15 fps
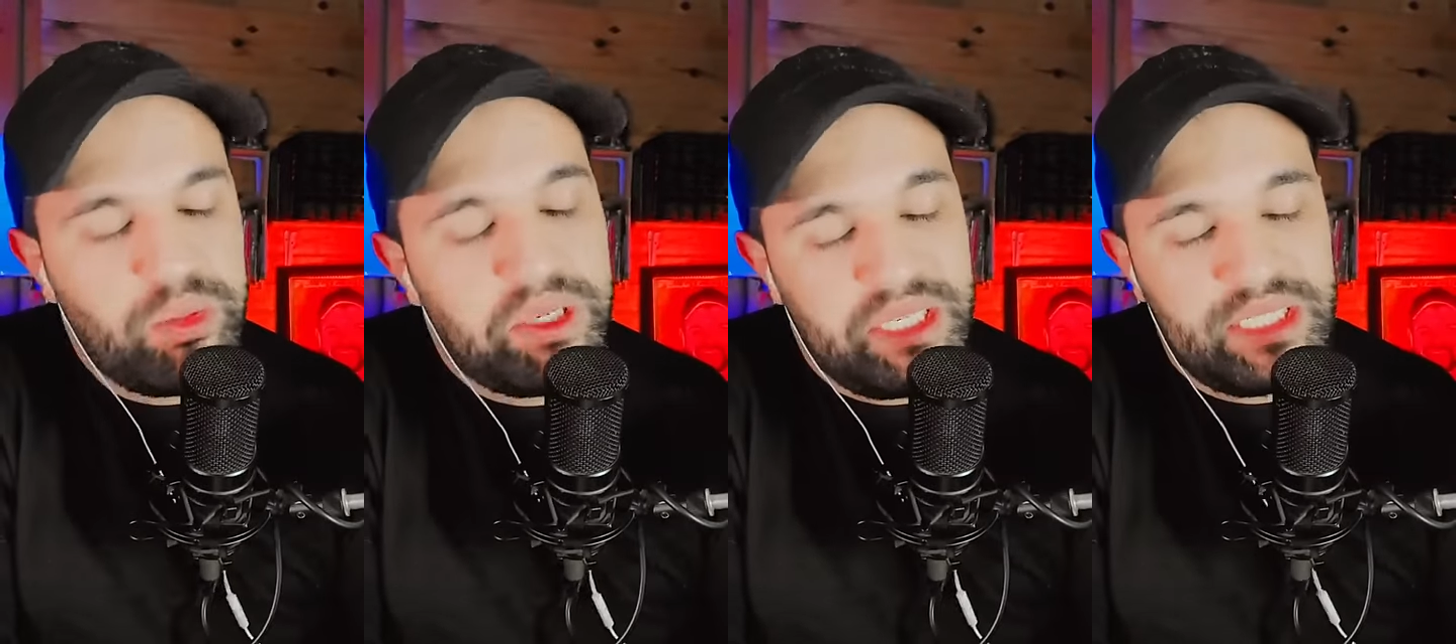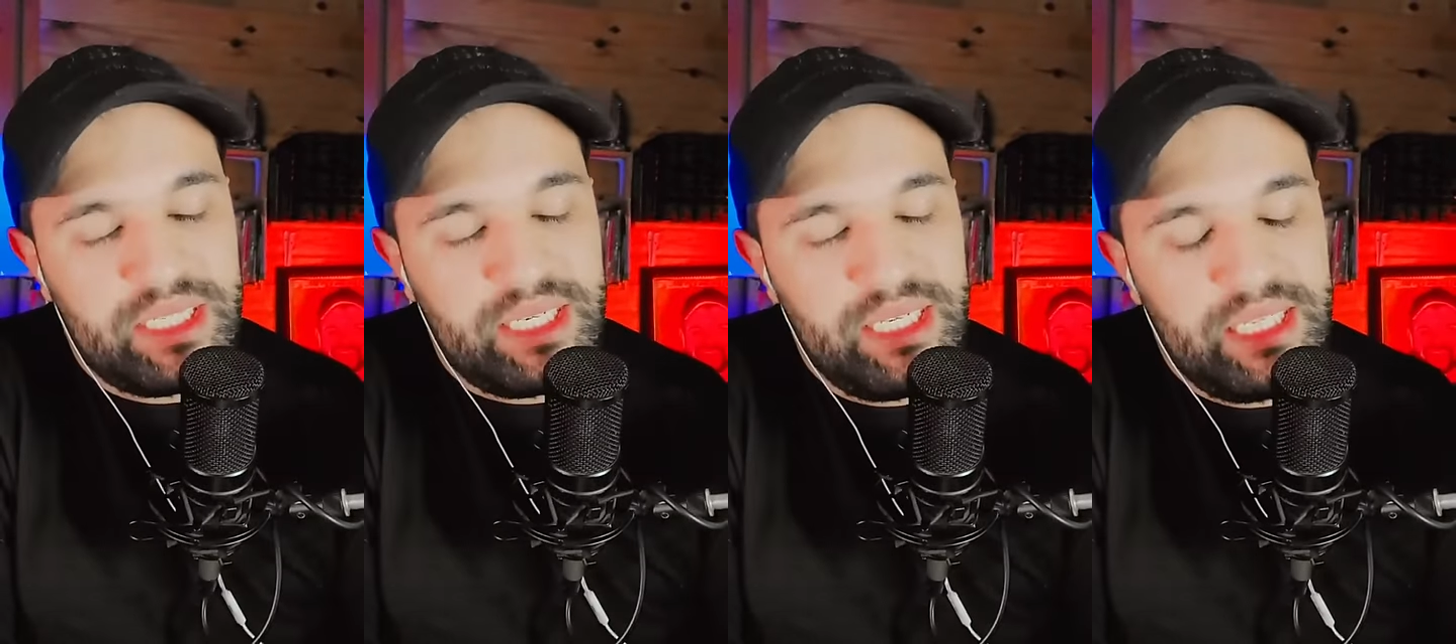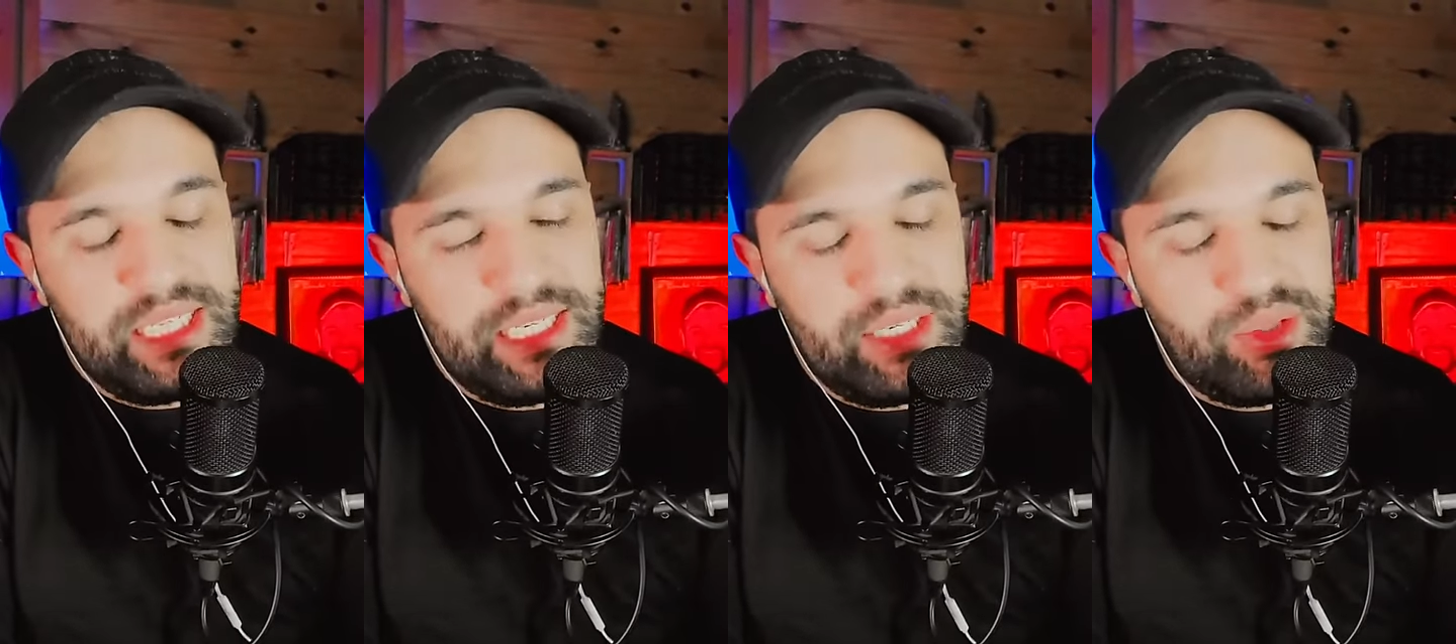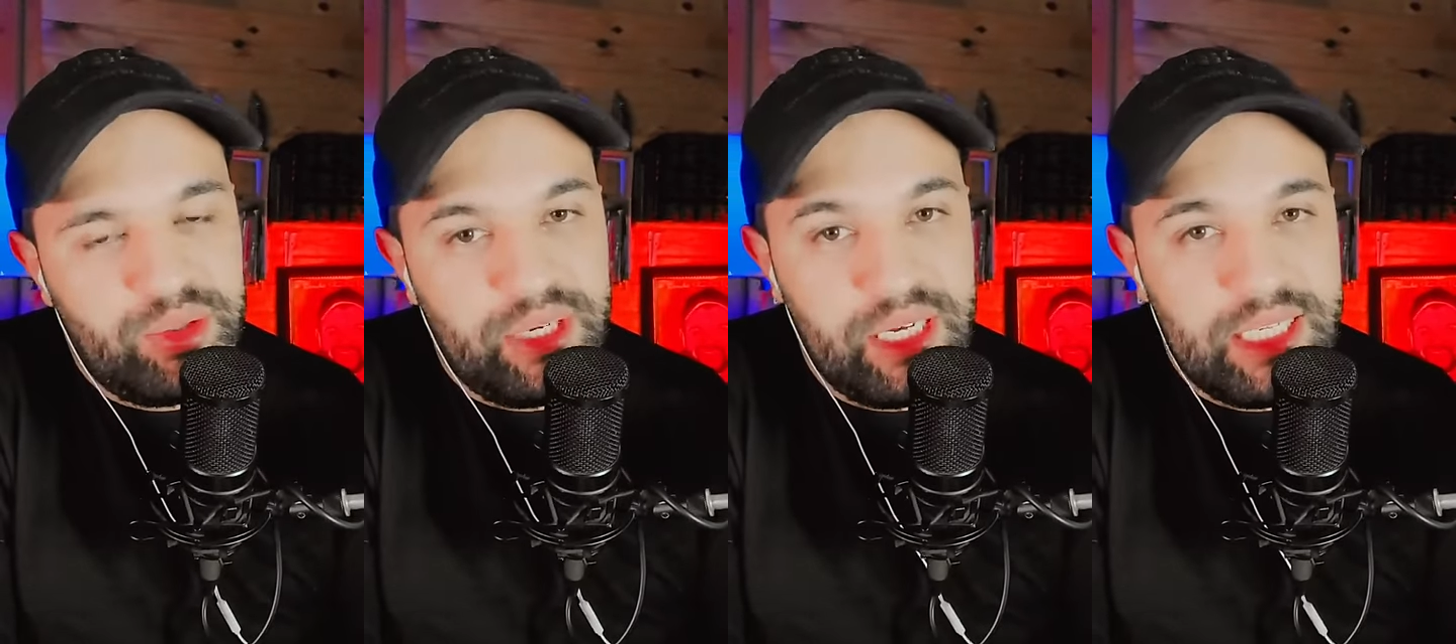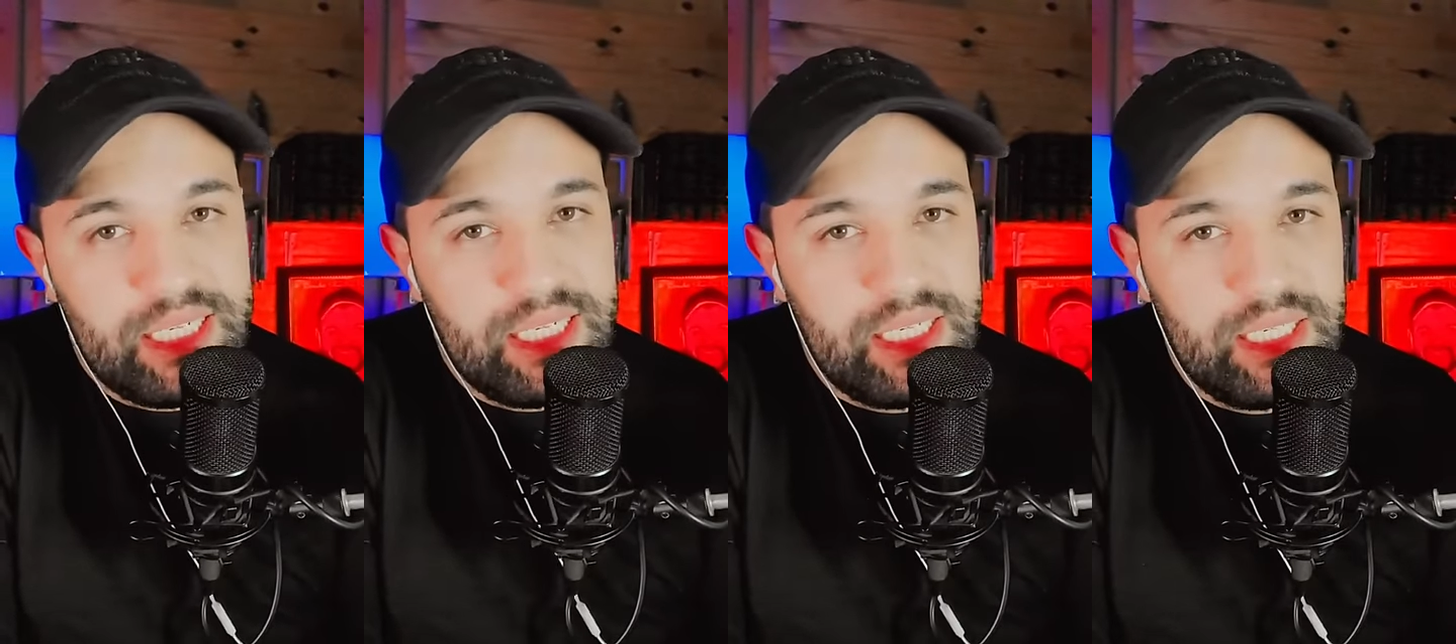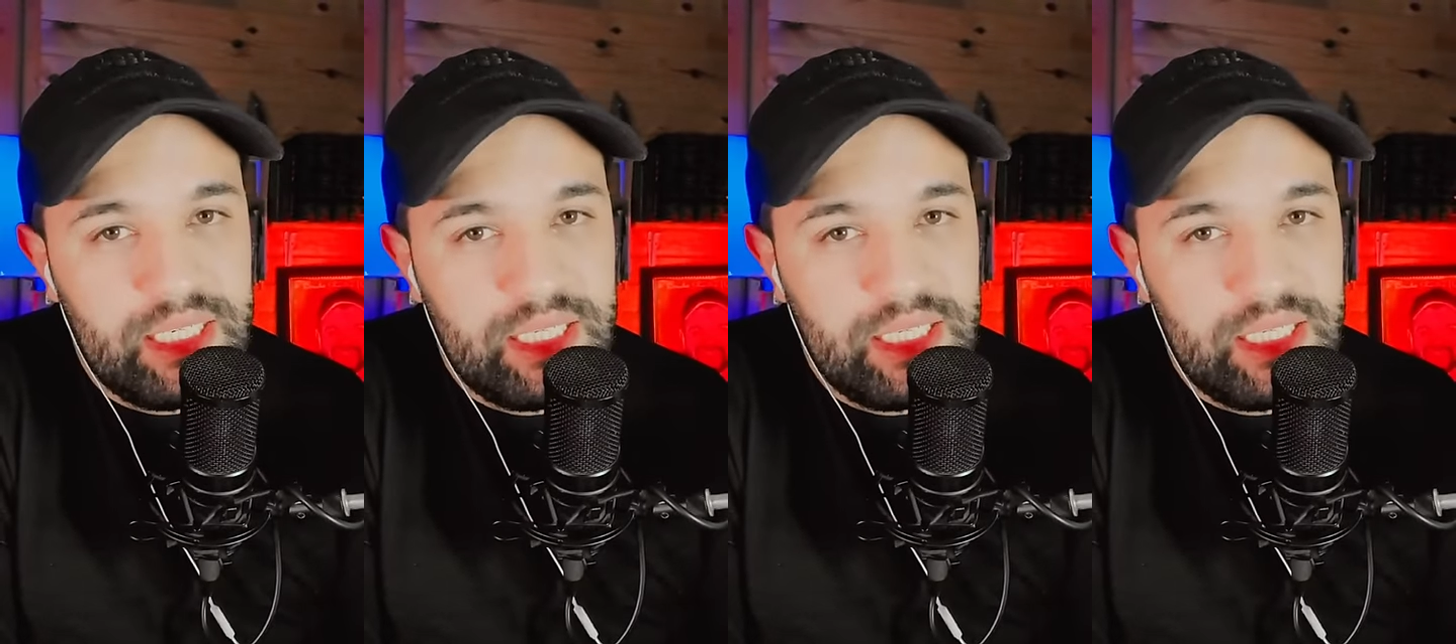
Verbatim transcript: ممكن تحيديه يكون احسن